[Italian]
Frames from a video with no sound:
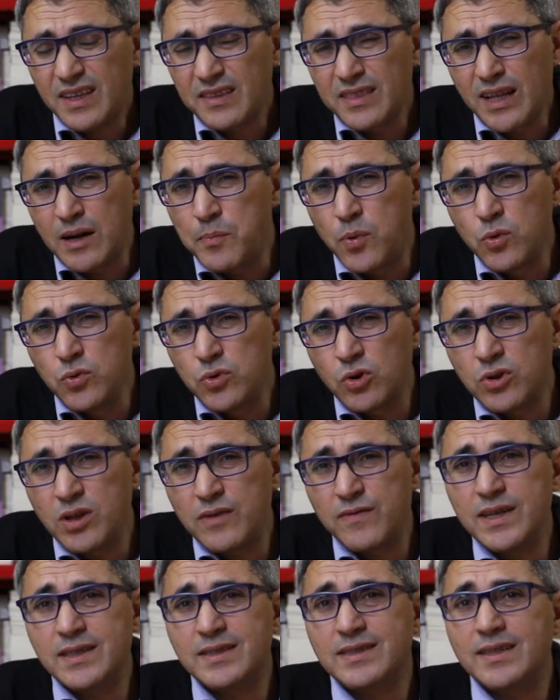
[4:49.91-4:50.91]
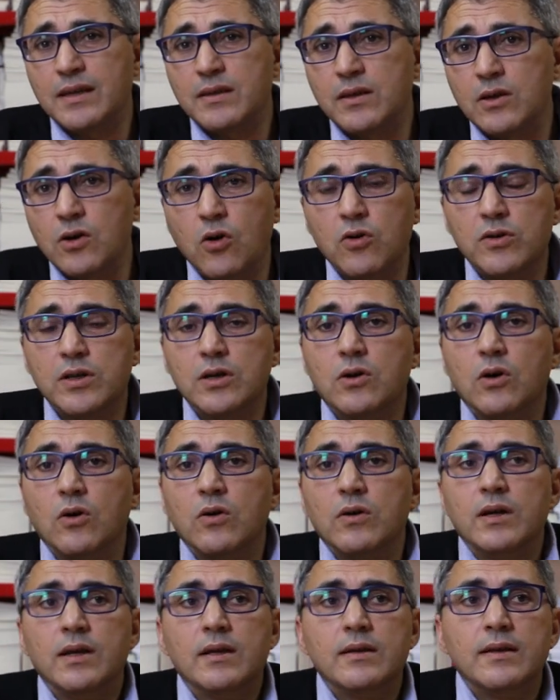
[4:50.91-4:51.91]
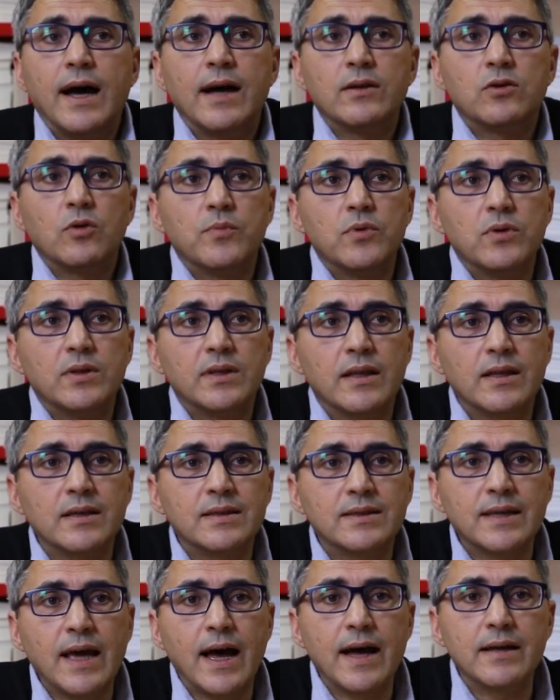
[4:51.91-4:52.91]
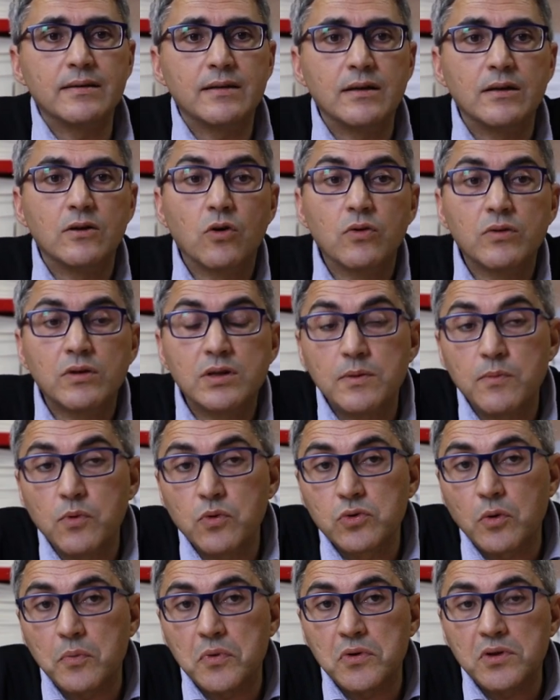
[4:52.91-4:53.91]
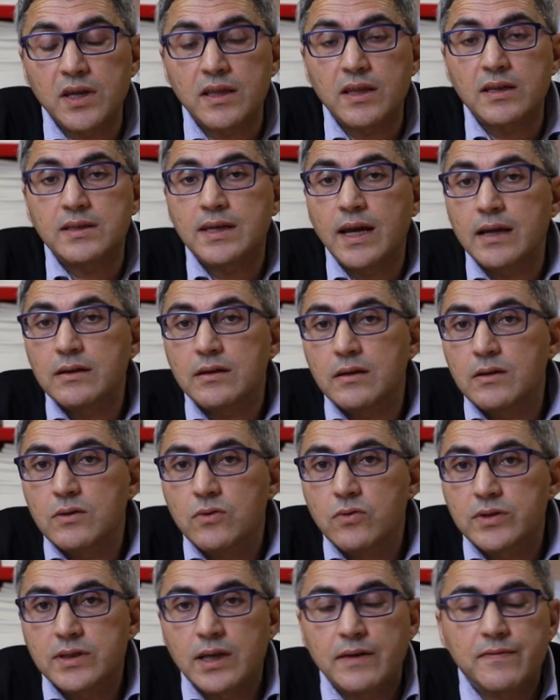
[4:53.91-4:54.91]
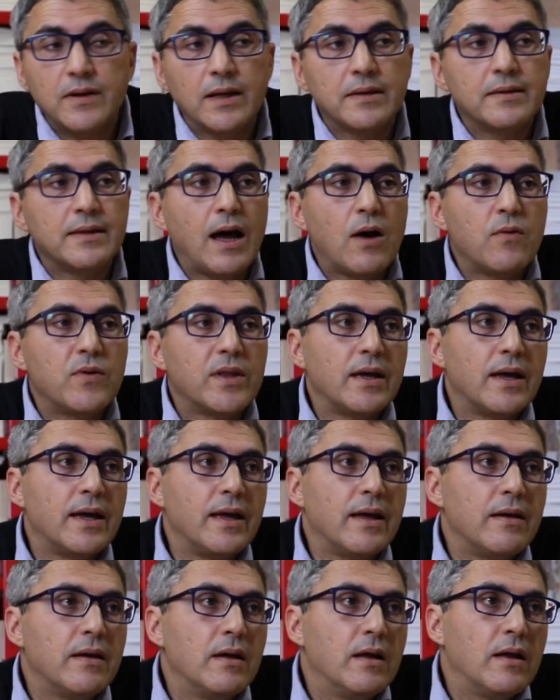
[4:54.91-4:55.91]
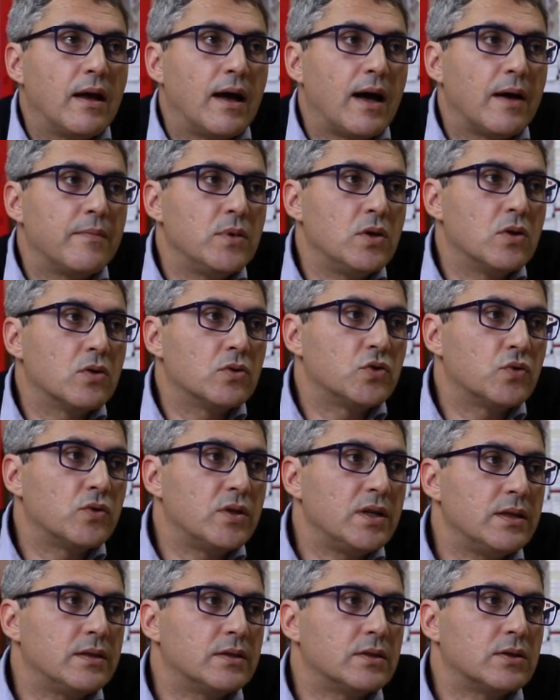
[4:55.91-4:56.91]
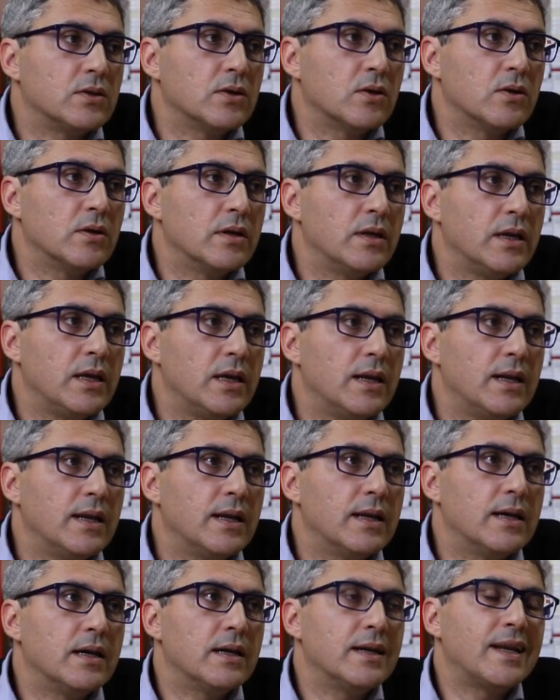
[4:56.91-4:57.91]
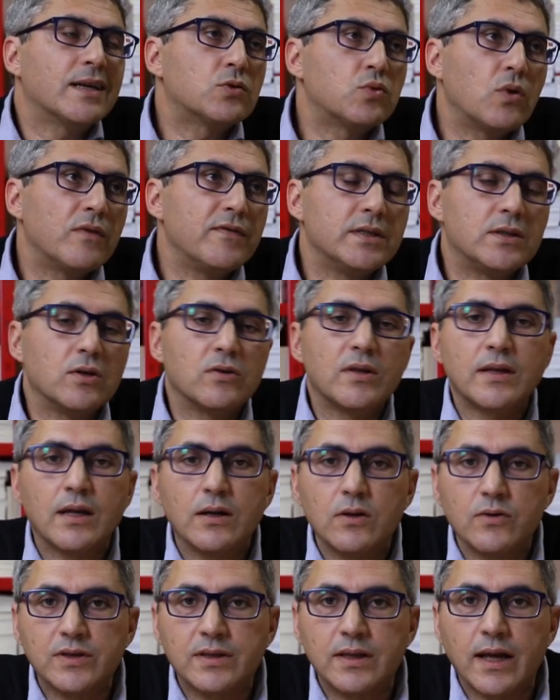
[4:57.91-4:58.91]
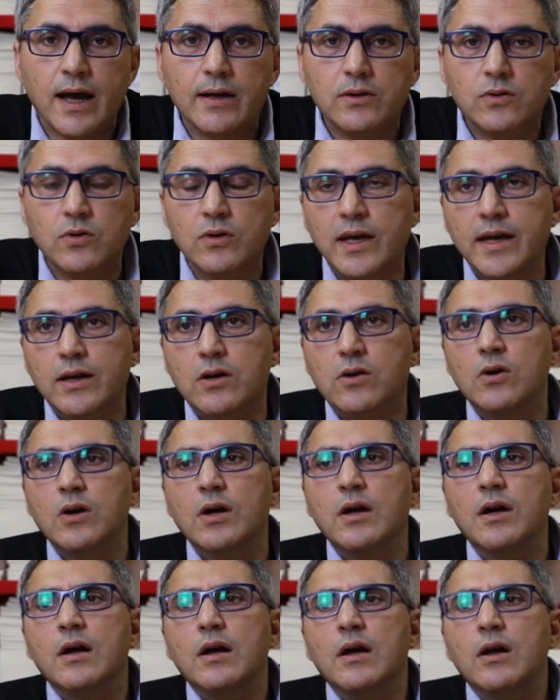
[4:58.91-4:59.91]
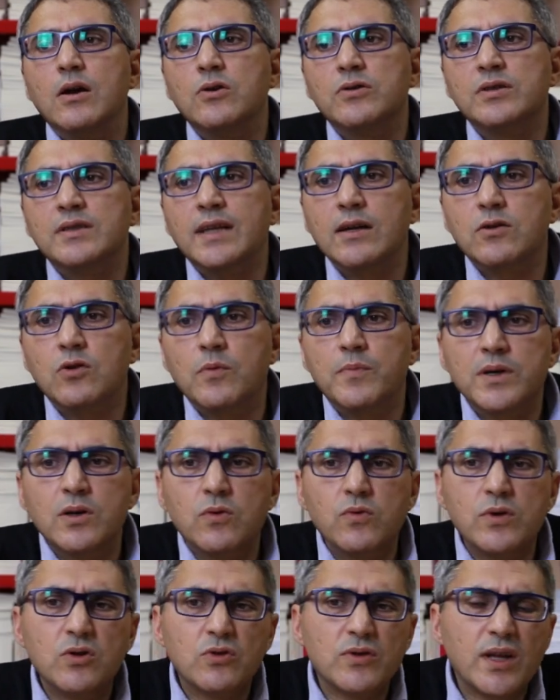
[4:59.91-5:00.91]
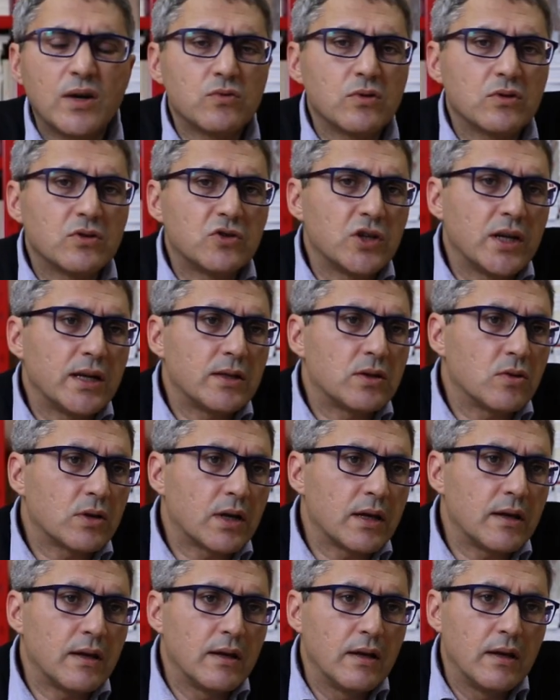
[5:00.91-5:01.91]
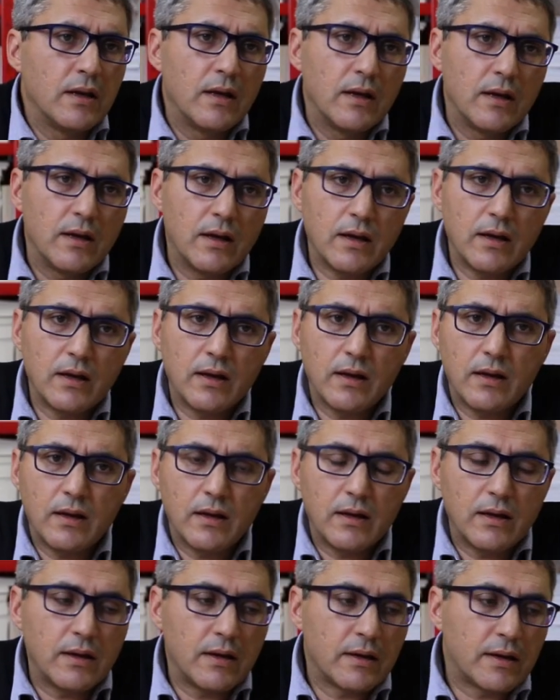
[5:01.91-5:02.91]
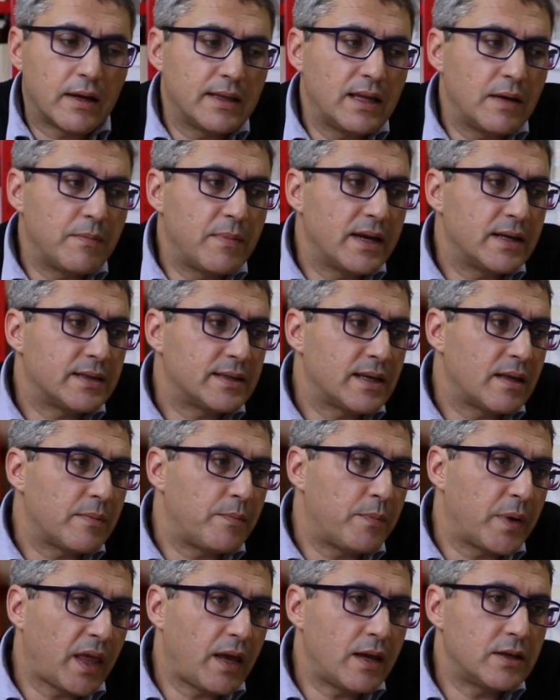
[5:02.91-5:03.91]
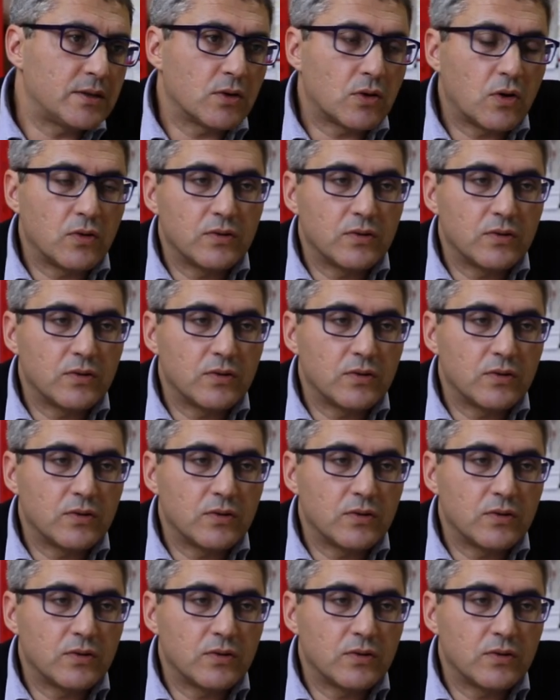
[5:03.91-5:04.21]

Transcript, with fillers: dal punto di vista teorico, il dato più interessante, il contributo più interessante di Gustav Landauer è, a mio giudizio, il, la sua visione dello Stato. Ecco, lo Stato per lui non è un oggetto che eh, che debba essere preso,